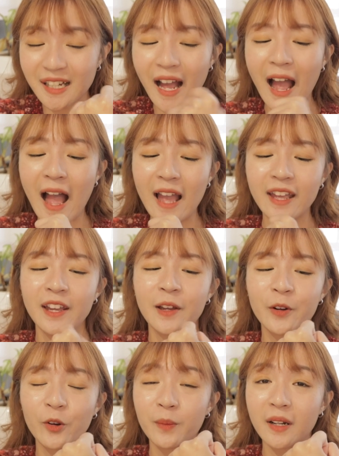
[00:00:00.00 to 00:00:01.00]
thứ hai,
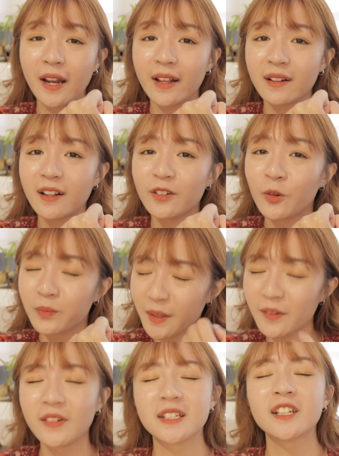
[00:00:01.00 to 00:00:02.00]
rồi mình để nó rung
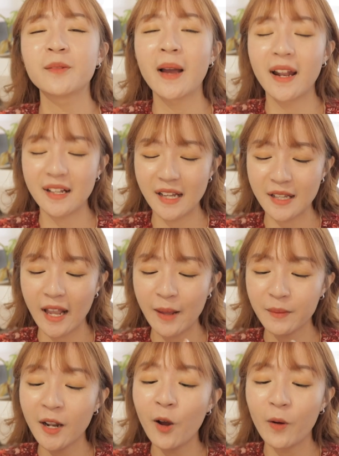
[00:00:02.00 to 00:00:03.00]
tiếp tới vị trí thứ ba, thì
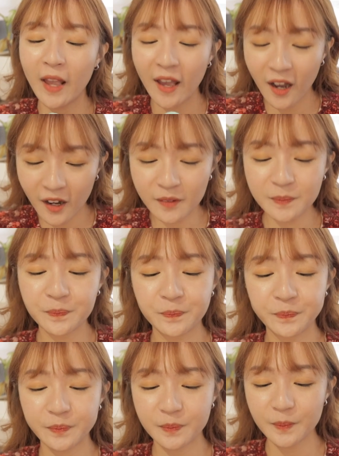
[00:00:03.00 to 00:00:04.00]
cảm thấy là ok hơn.
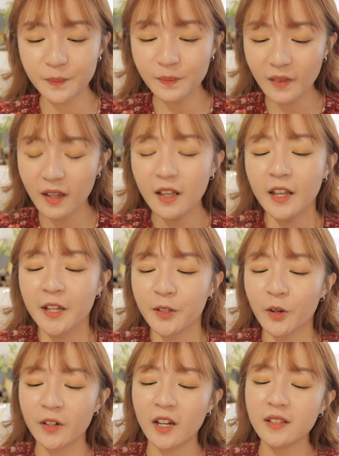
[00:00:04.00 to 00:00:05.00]

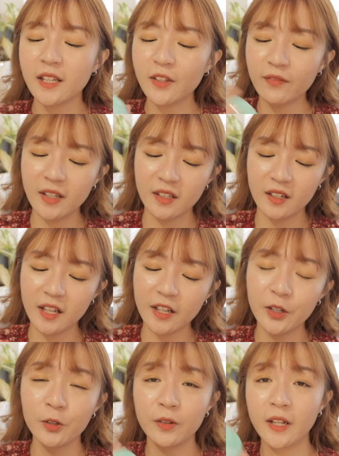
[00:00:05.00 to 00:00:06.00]
Rồi nói tiếp về những
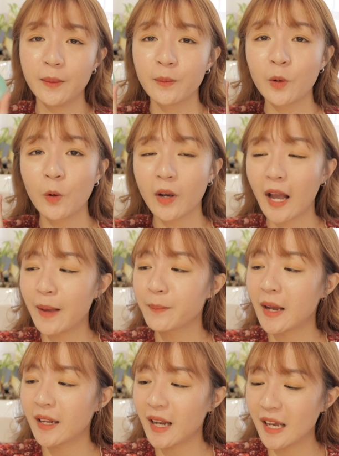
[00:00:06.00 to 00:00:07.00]
cái ưu điểm của cái
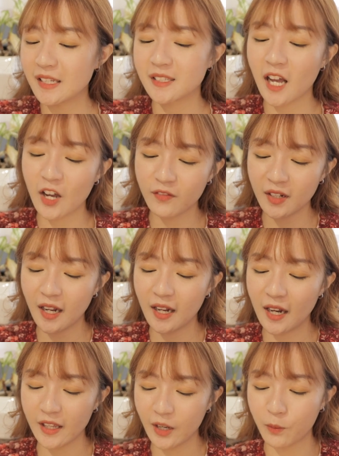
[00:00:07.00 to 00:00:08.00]
máy này so với
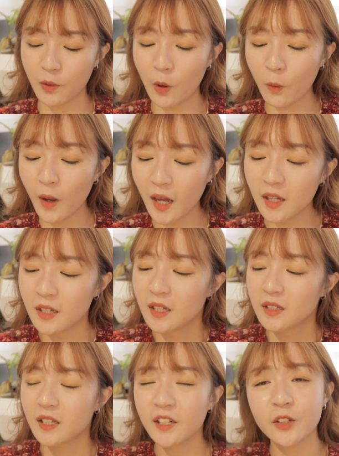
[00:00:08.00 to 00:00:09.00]
lại là dòng cũ ha.
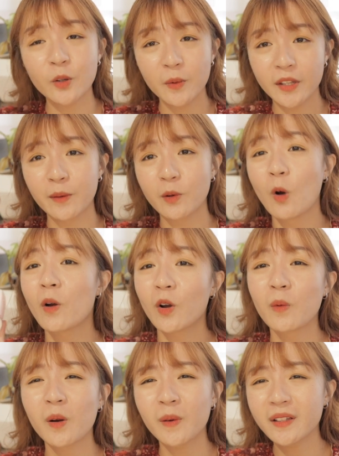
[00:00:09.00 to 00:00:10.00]
Thì nói chung là dòng cũ là
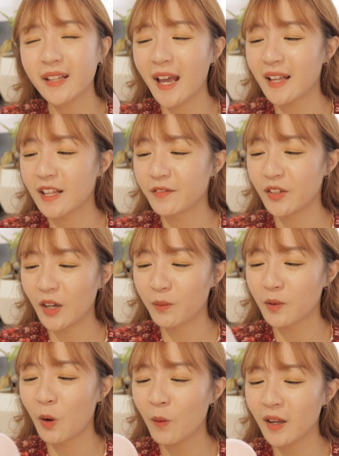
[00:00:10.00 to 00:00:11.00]
cũng không có chê, tại vì
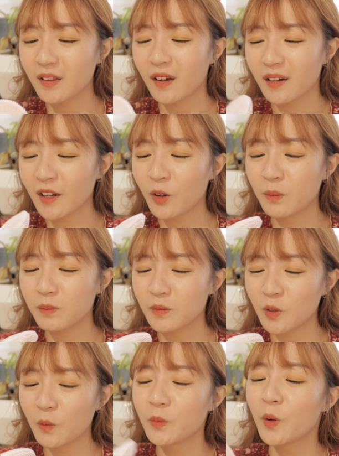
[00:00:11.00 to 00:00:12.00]
dòng cũ thì thật ra
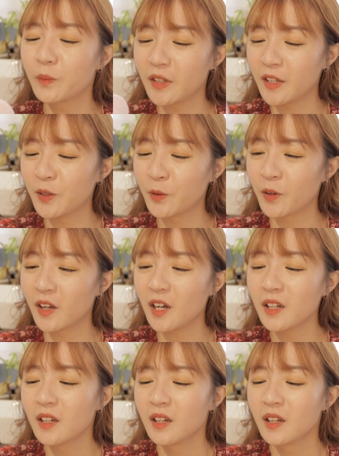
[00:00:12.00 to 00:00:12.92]
cũng cũng dùng nhiều rồi á.